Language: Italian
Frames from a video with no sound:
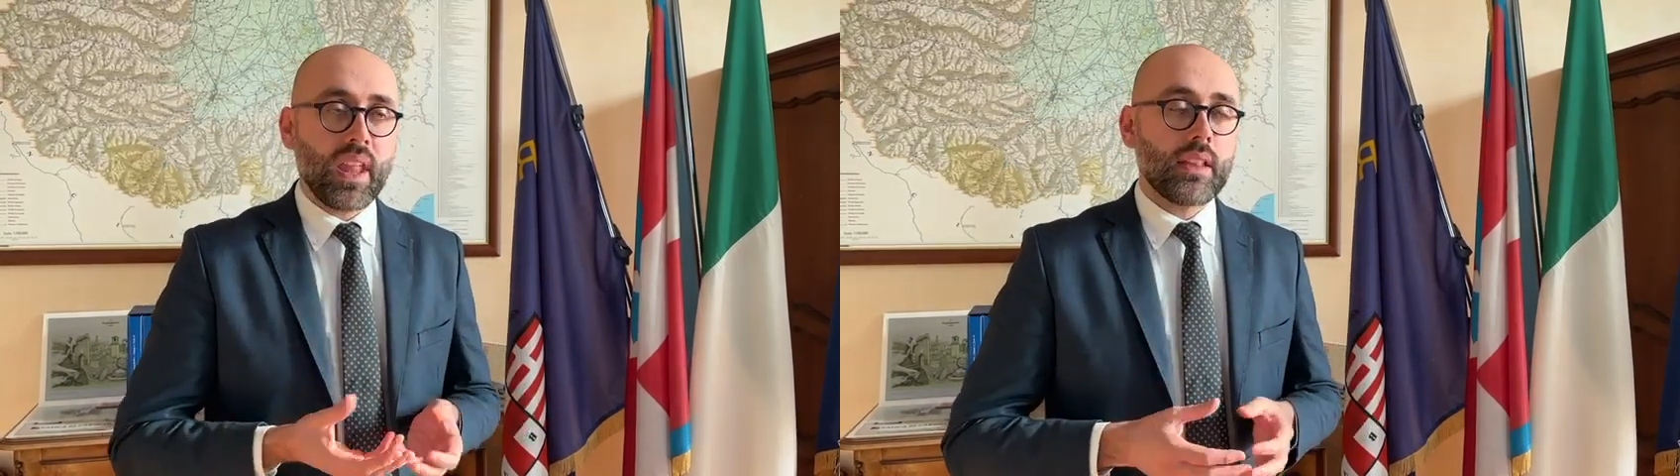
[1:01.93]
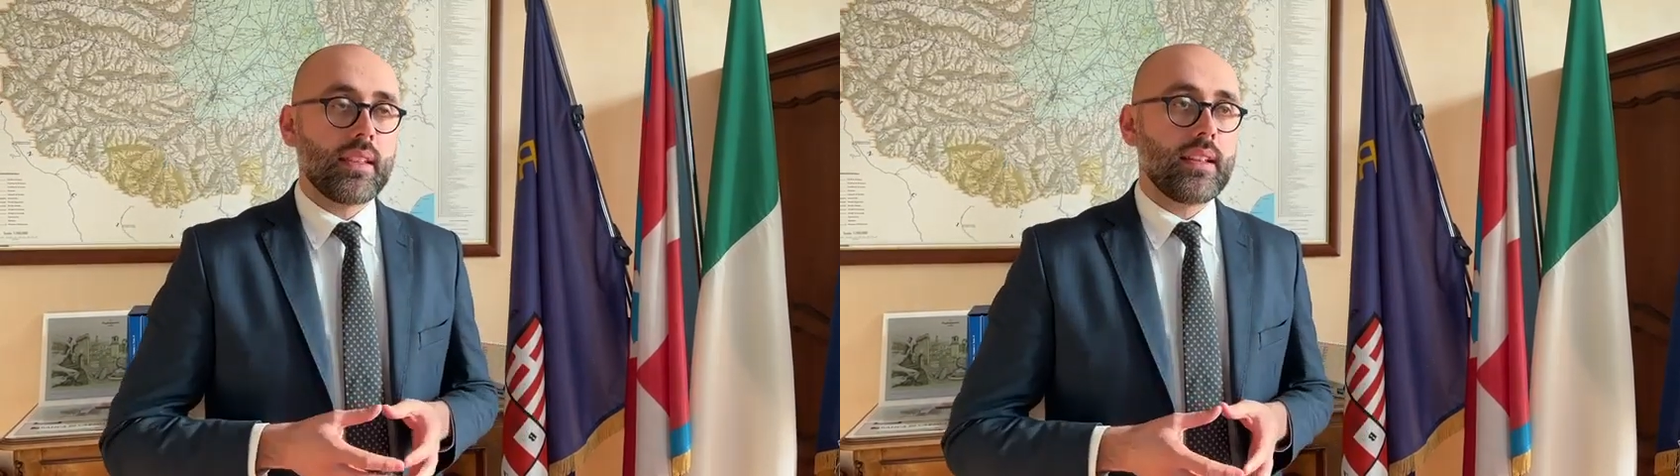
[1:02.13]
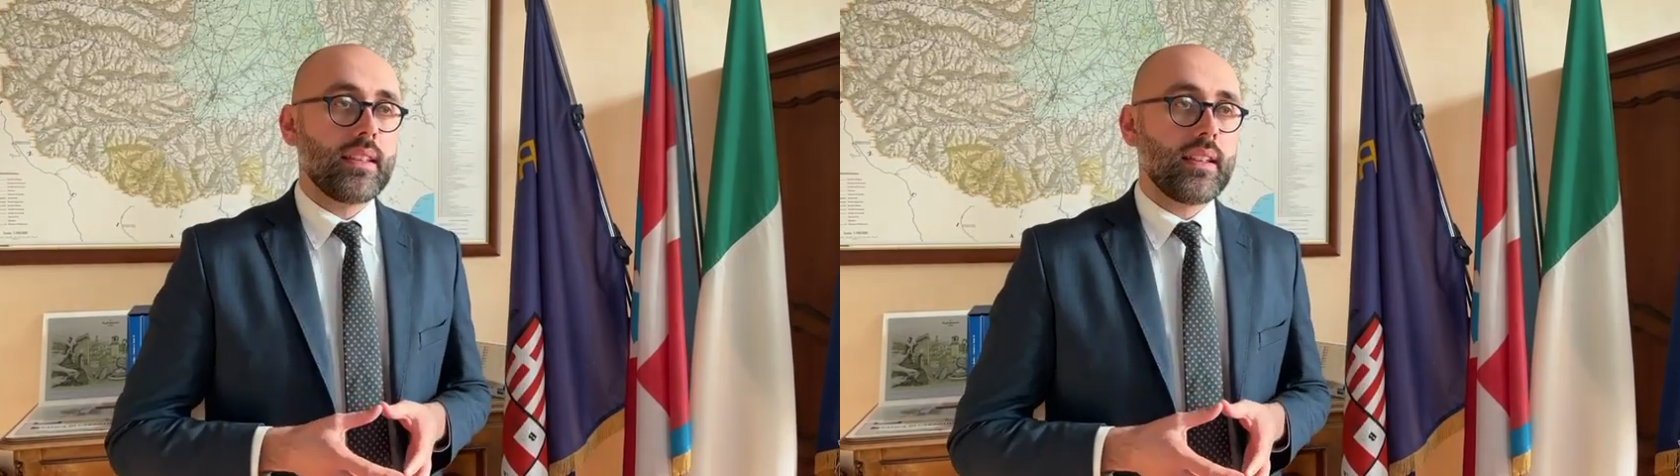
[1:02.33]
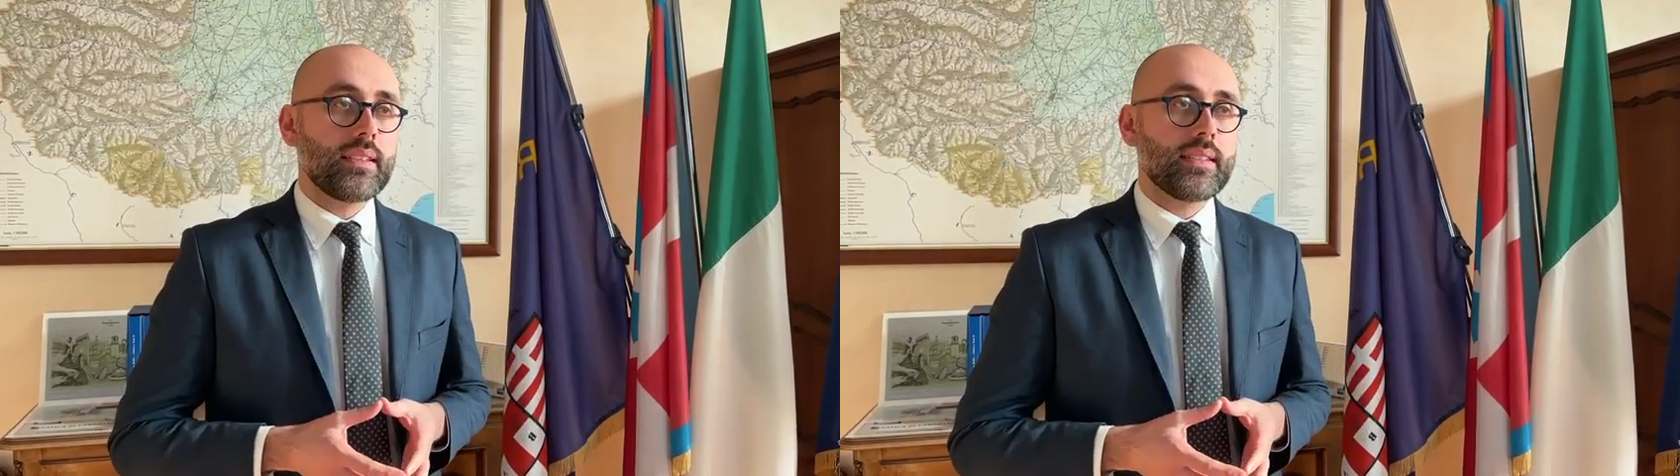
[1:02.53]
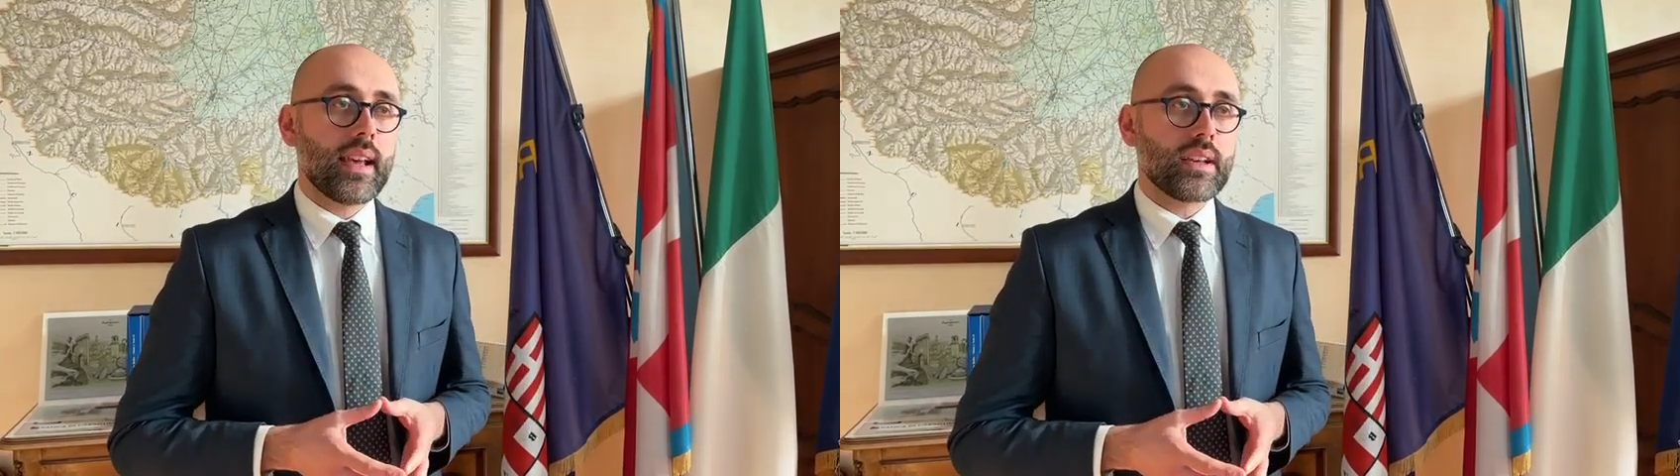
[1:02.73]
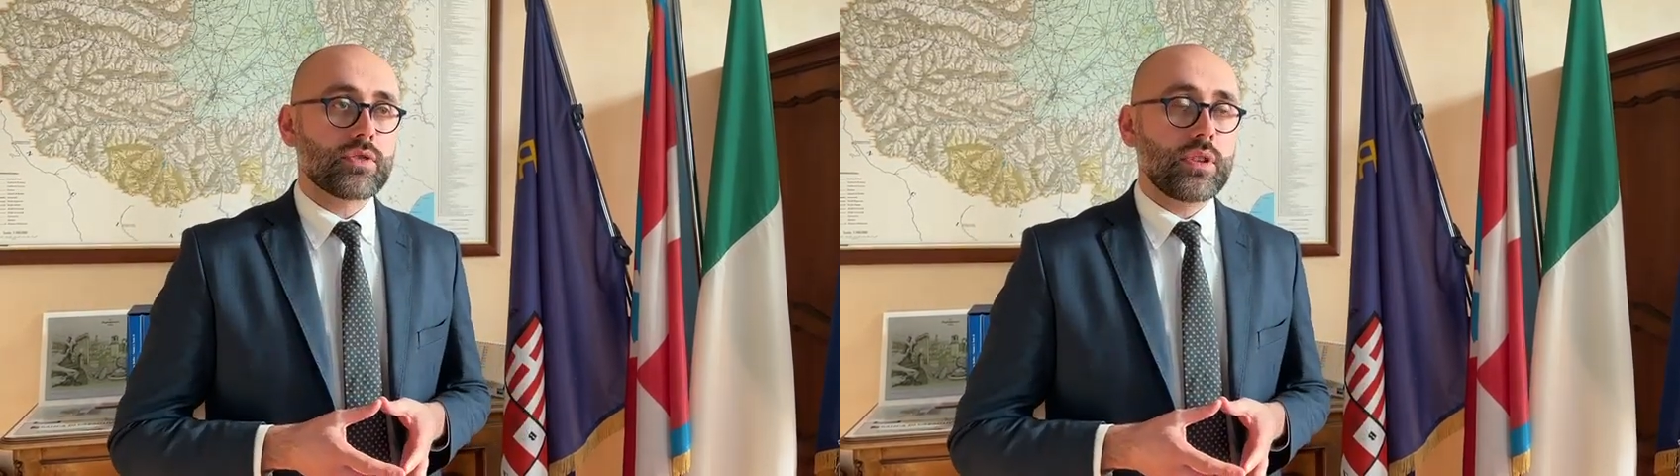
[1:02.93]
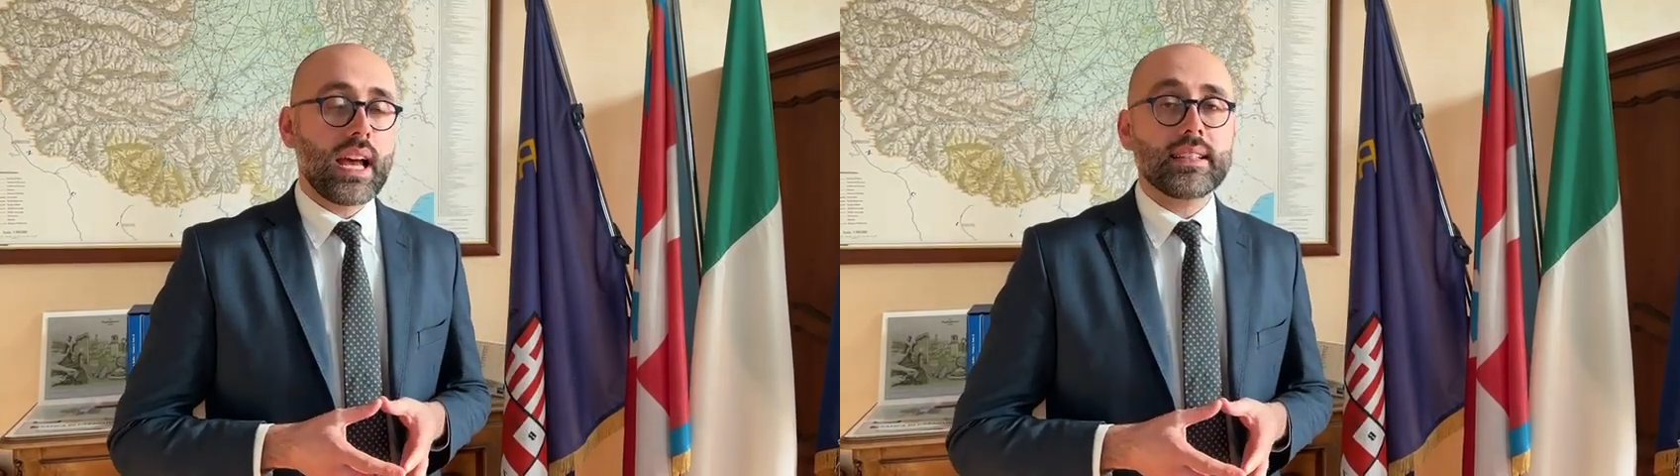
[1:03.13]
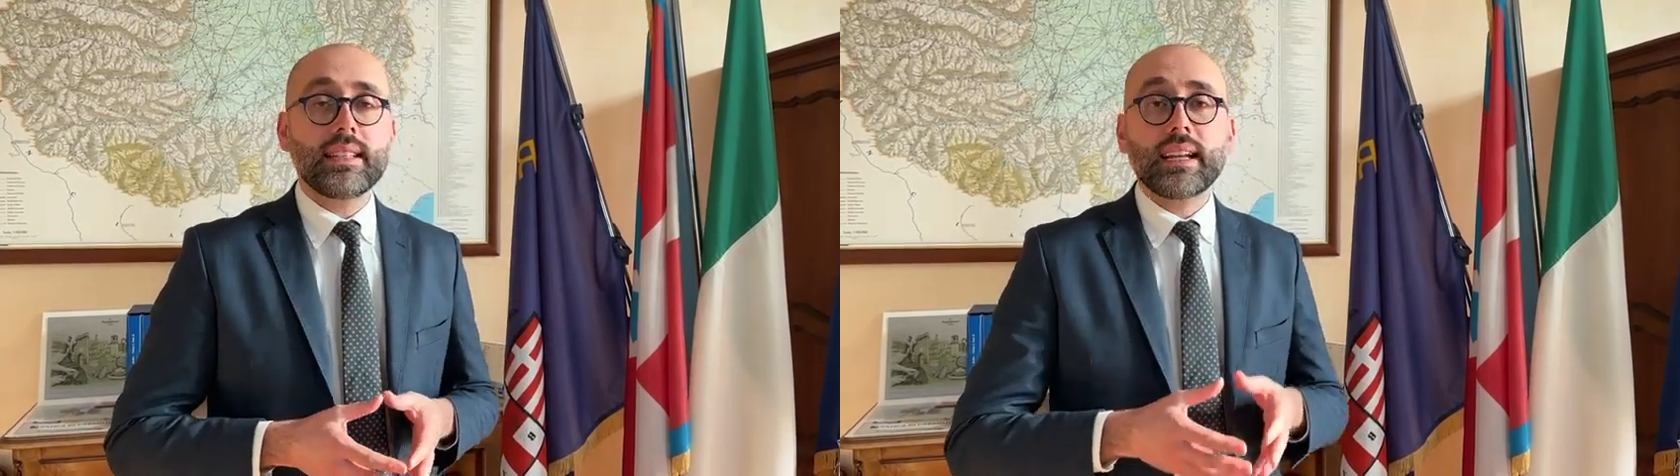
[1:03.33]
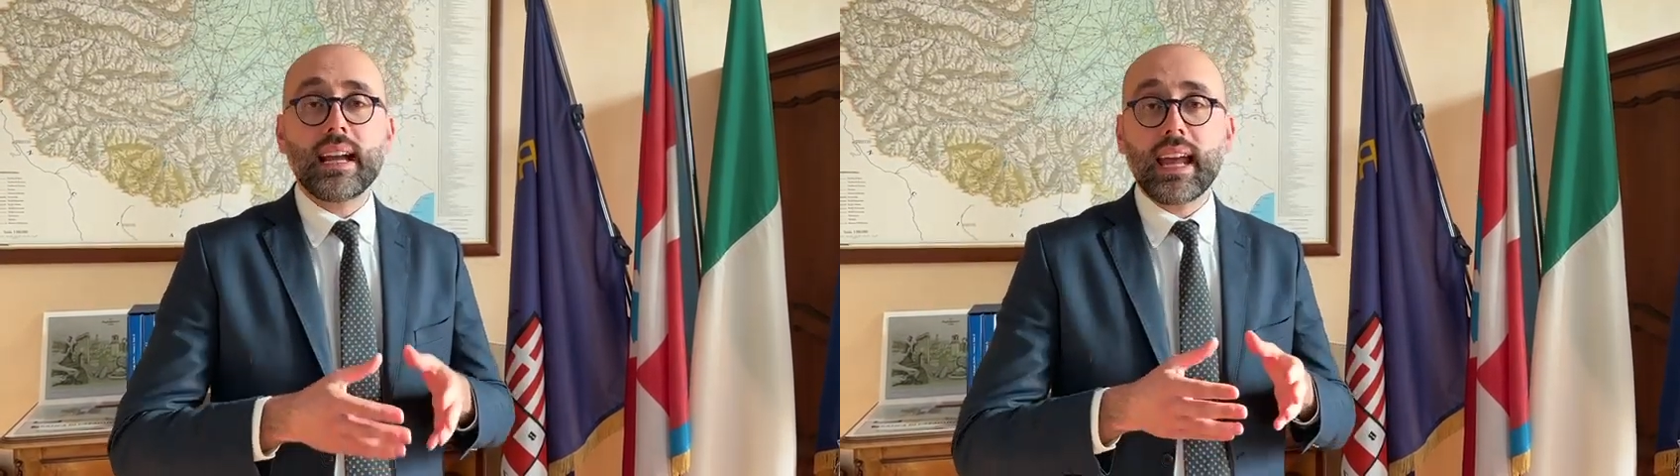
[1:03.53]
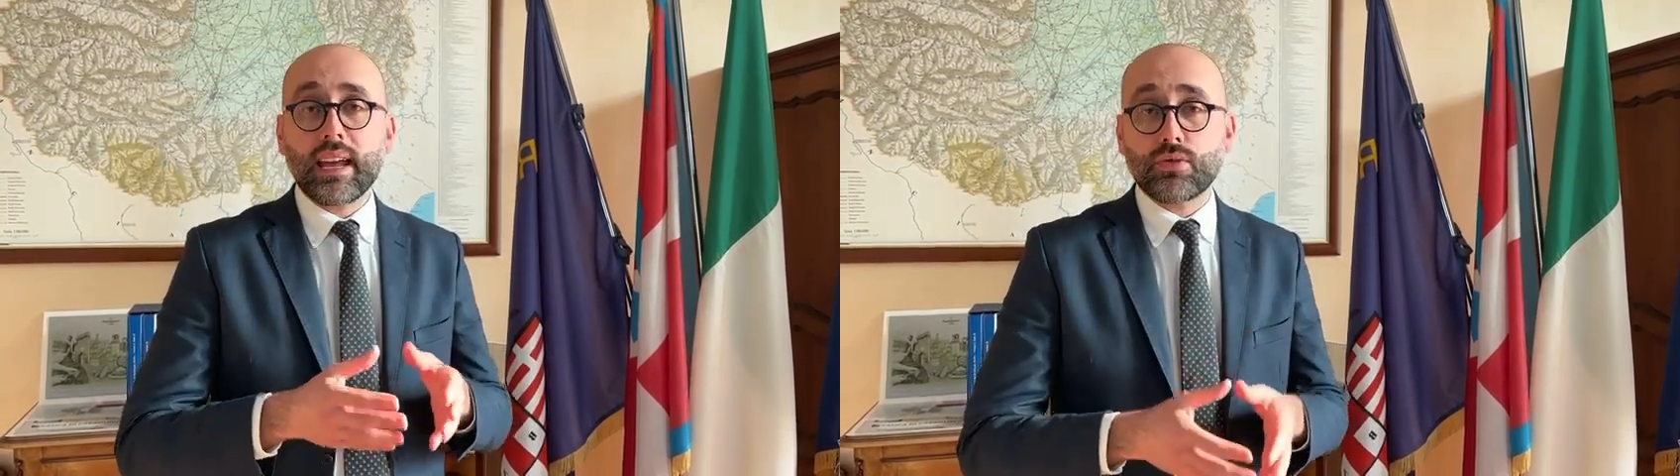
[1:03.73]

dell'edilizia scolastica e